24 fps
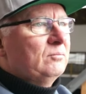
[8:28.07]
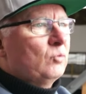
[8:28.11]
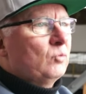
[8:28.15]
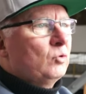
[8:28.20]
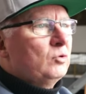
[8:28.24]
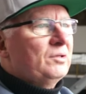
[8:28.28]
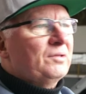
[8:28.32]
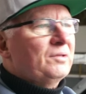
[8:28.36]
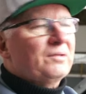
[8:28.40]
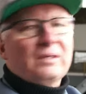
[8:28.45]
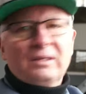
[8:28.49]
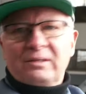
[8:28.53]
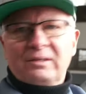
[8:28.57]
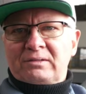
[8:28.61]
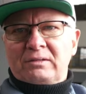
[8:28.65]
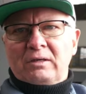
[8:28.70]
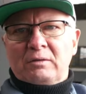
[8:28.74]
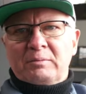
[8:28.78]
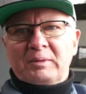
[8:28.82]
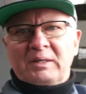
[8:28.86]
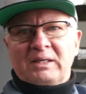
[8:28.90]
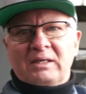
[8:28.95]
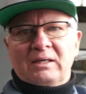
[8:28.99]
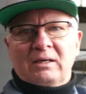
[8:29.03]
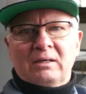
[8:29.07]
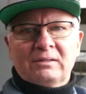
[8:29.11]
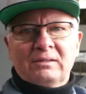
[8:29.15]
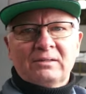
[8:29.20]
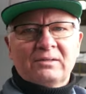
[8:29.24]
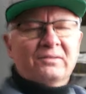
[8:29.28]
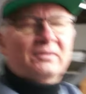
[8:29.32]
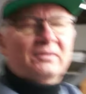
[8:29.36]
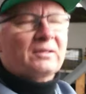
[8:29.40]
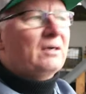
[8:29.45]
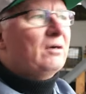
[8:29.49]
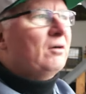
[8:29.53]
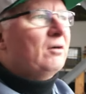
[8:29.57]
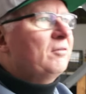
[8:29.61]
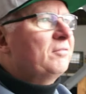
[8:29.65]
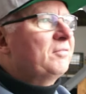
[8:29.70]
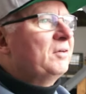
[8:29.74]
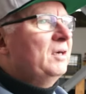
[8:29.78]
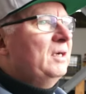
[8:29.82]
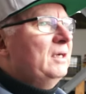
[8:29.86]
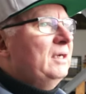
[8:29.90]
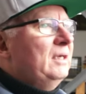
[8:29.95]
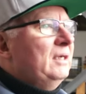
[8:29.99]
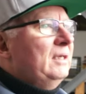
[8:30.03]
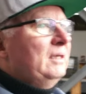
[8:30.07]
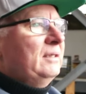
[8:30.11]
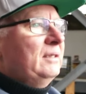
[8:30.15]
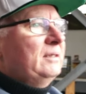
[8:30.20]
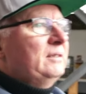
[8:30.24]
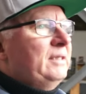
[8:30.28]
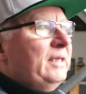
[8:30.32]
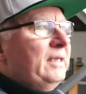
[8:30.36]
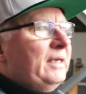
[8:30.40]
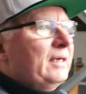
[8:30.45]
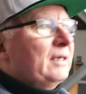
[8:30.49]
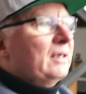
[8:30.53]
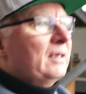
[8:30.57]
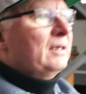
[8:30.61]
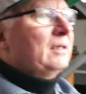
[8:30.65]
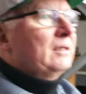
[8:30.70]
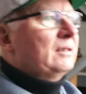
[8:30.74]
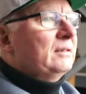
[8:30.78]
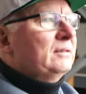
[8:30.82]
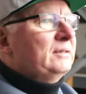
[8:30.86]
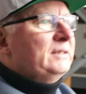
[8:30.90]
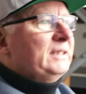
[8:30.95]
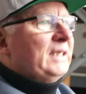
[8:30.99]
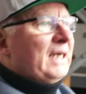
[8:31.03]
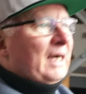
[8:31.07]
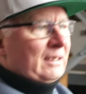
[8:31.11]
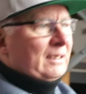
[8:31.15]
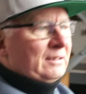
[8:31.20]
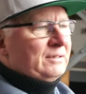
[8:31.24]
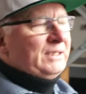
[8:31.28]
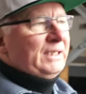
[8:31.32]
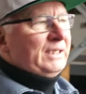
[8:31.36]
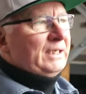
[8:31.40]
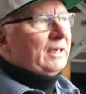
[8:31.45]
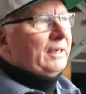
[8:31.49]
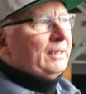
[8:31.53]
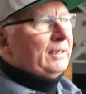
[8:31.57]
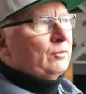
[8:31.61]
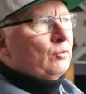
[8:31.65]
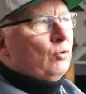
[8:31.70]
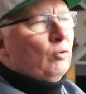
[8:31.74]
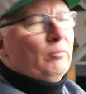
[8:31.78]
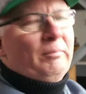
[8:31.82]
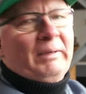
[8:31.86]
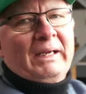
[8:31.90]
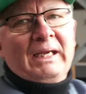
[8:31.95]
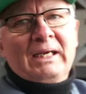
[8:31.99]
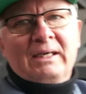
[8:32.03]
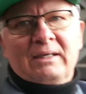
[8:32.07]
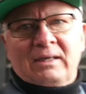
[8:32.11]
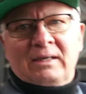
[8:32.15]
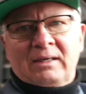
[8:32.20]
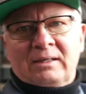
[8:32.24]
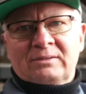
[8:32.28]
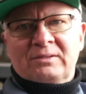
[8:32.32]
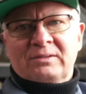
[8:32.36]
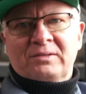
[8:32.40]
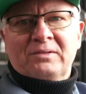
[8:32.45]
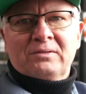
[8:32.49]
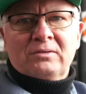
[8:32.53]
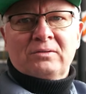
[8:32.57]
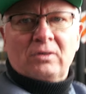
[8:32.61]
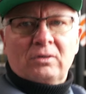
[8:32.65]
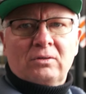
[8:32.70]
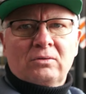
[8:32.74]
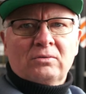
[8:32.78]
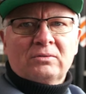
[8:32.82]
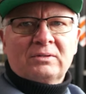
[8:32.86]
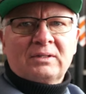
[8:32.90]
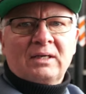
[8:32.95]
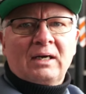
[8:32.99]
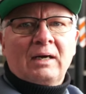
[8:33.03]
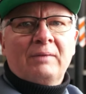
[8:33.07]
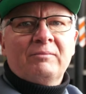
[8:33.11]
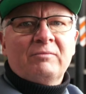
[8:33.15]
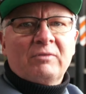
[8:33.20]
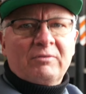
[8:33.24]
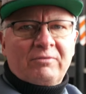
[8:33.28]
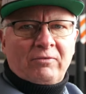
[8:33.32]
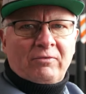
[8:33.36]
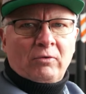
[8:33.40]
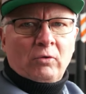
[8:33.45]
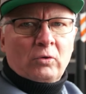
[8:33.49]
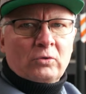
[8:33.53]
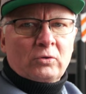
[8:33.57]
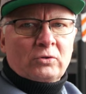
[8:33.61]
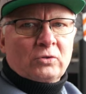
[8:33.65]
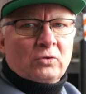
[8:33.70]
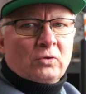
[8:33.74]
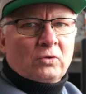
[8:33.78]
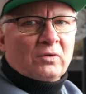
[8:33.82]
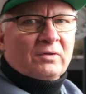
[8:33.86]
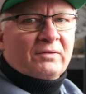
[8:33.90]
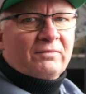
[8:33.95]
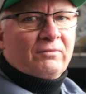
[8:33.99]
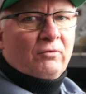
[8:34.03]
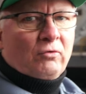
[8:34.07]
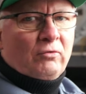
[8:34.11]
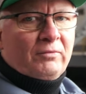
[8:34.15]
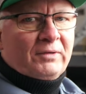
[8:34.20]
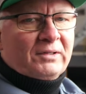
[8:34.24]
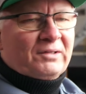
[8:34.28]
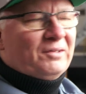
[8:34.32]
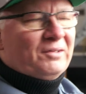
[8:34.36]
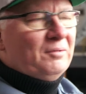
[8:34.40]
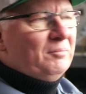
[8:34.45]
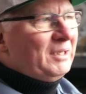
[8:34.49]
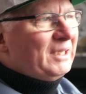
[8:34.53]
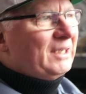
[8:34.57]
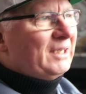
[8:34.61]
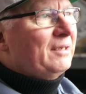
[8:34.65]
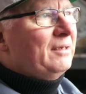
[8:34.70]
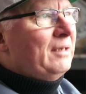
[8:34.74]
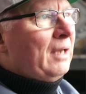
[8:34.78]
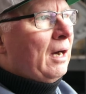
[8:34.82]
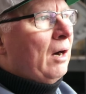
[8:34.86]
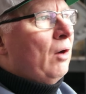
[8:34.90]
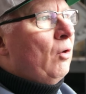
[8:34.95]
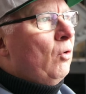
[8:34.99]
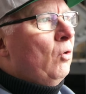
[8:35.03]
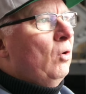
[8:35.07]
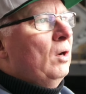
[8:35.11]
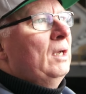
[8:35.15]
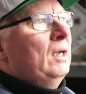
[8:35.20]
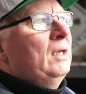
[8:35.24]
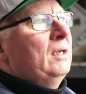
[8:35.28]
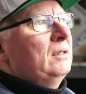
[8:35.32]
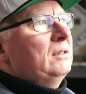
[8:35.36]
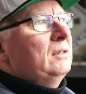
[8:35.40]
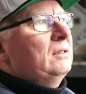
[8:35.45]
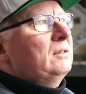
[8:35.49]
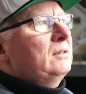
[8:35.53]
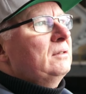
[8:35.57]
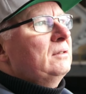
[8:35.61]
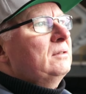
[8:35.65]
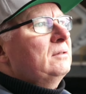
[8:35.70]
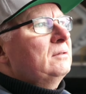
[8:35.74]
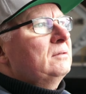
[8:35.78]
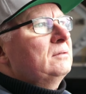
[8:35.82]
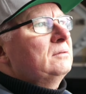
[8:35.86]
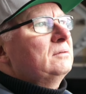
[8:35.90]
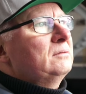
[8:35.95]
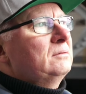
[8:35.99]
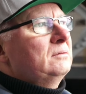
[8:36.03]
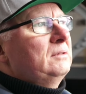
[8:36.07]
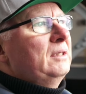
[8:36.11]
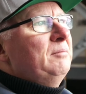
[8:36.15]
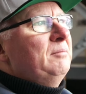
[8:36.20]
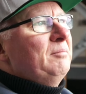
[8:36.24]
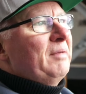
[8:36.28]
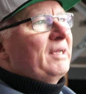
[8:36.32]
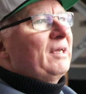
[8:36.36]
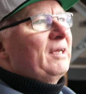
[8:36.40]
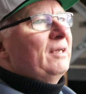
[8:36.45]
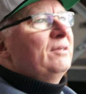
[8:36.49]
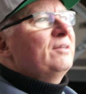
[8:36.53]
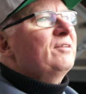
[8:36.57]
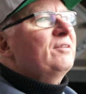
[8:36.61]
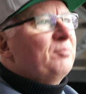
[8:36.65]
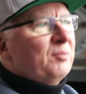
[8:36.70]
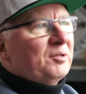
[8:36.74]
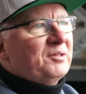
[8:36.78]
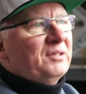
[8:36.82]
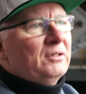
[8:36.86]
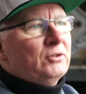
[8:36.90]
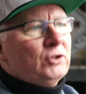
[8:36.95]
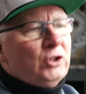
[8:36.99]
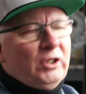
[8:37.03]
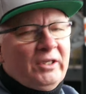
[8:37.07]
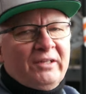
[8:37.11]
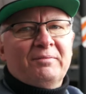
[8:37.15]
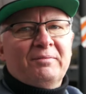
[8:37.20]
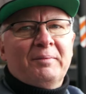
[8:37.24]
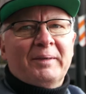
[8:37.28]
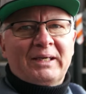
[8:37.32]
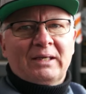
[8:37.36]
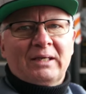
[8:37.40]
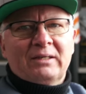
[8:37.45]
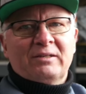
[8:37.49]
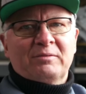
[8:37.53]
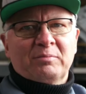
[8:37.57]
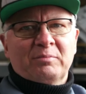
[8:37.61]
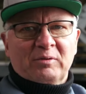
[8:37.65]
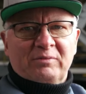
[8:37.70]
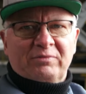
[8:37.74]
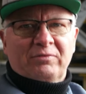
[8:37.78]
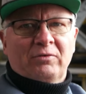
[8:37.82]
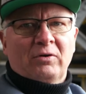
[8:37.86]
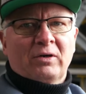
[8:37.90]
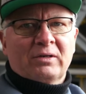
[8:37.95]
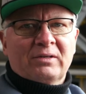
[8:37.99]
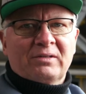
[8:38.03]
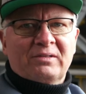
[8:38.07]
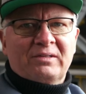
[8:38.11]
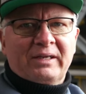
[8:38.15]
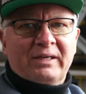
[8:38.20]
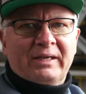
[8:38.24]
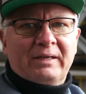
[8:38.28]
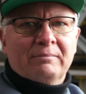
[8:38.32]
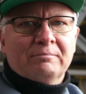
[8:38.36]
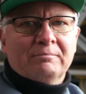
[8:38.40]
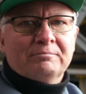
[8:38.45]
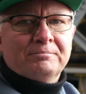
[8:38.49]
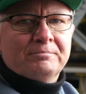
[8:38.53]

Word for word: Munster ist, glaube ich, keins drauf der Jagdtiger in Kubinka hat es noch und da haben wir Fotos, wo wir ziemlich genau äh, den Mechanismus, den Schließmechanismus vorne sehen.